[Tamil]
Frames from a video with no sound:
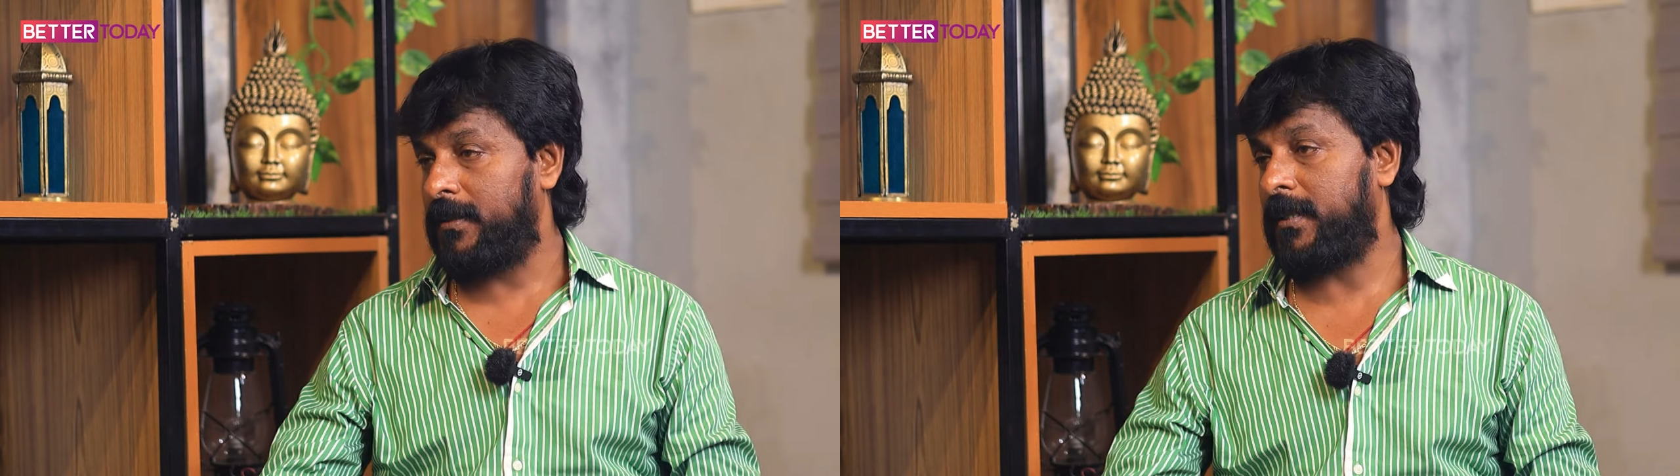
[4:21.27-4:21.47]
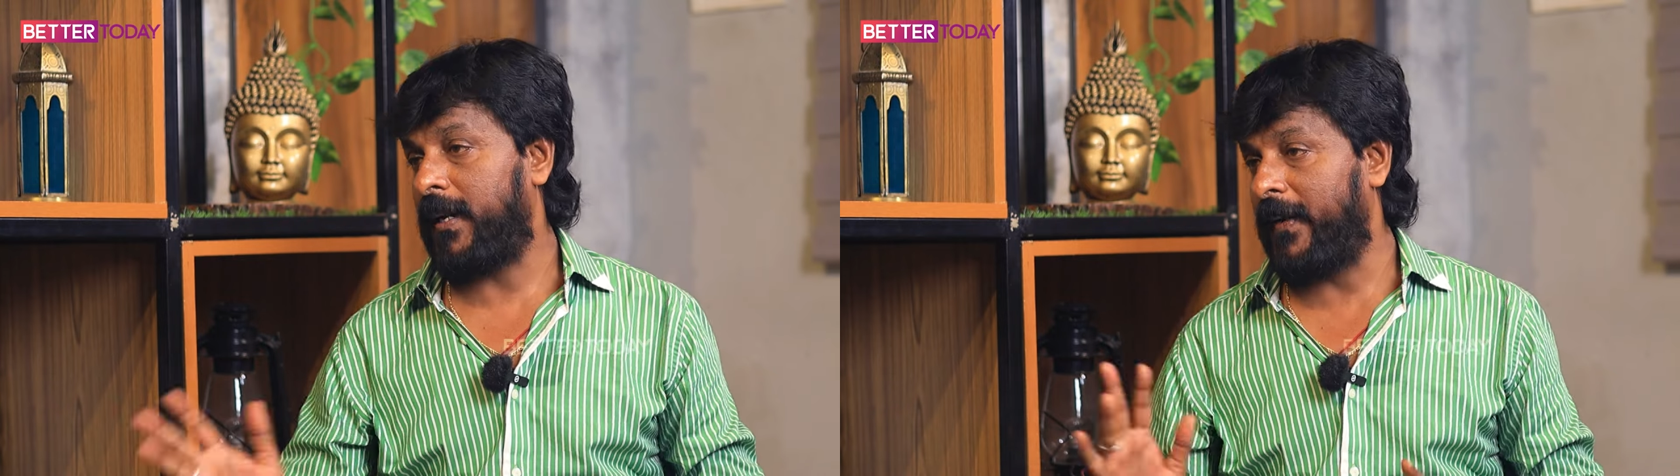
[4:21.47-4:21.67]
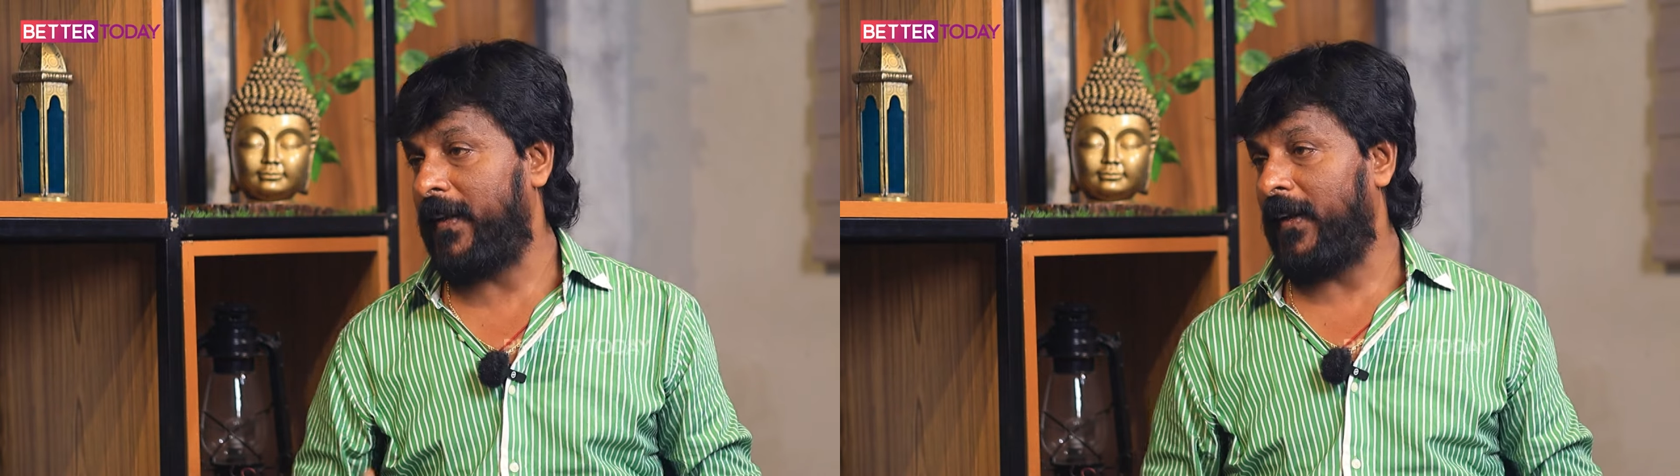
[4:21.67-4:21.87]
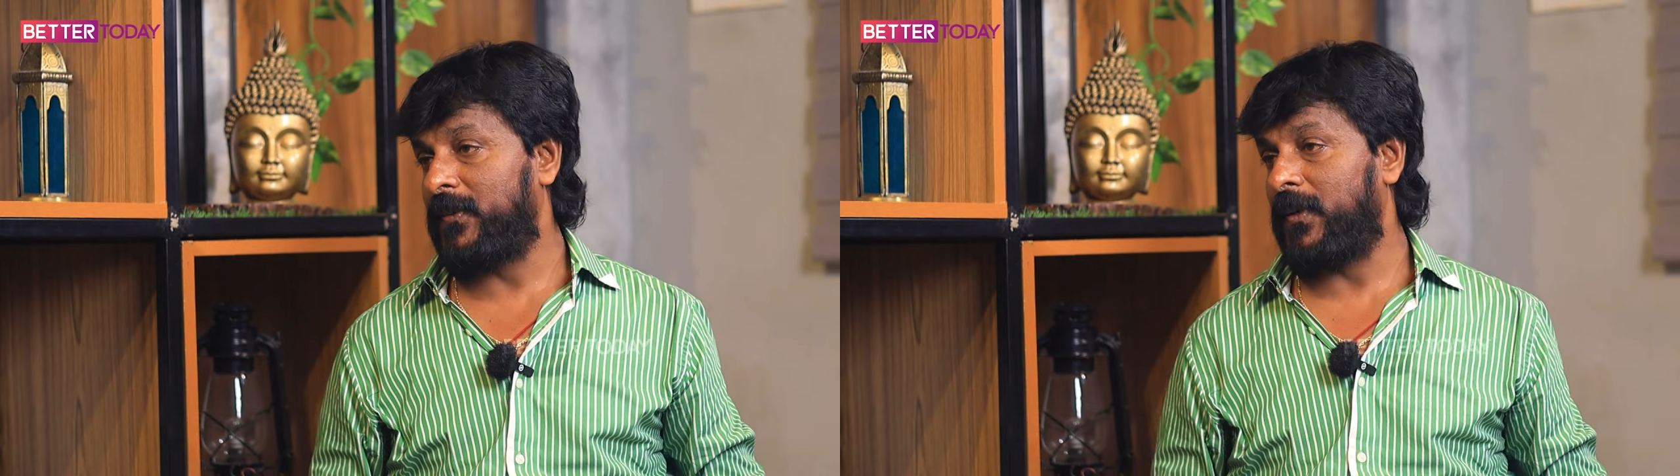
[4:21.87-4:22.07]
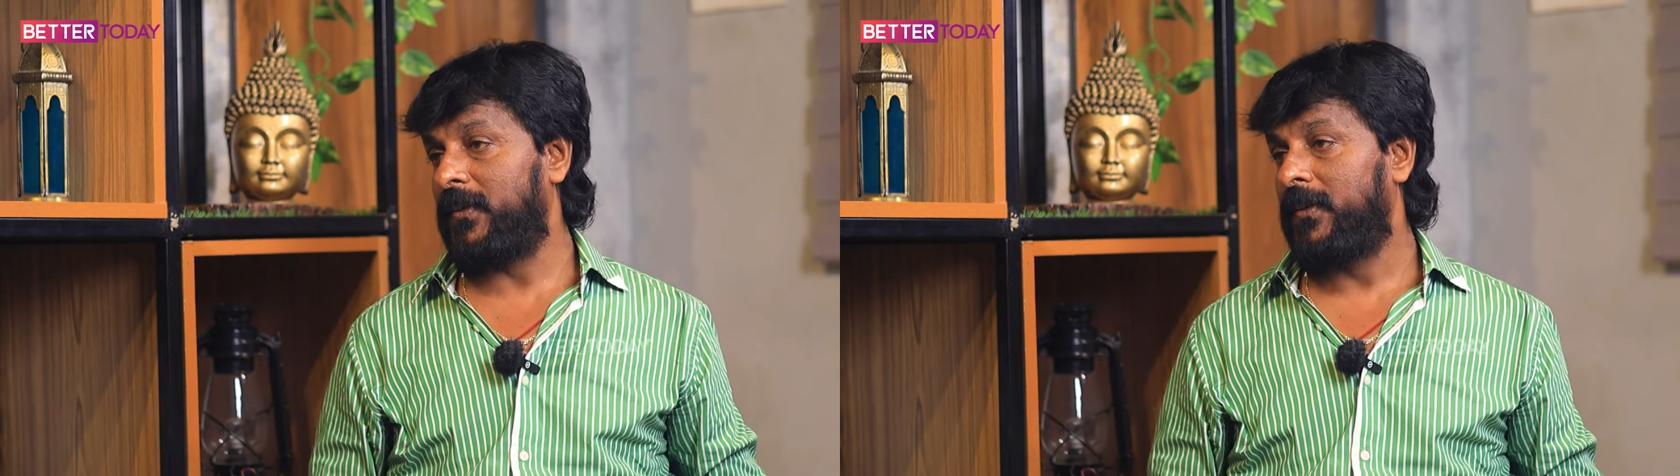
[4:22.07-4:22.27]
சிறகடிக்க
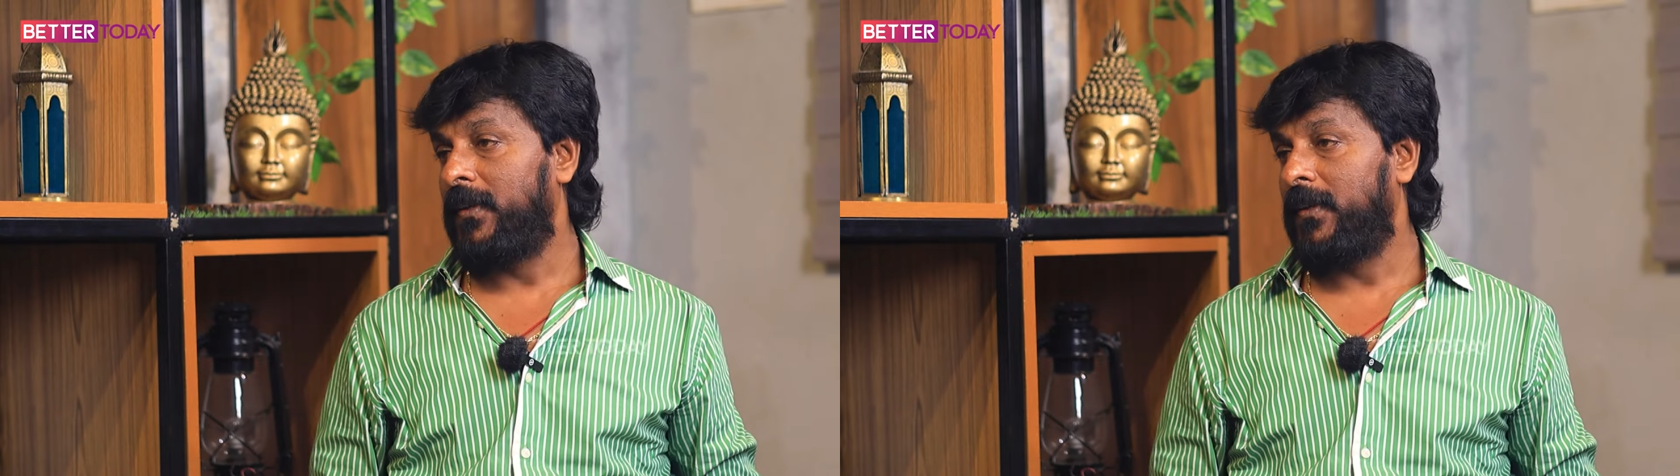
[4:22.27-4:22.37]
ஆசை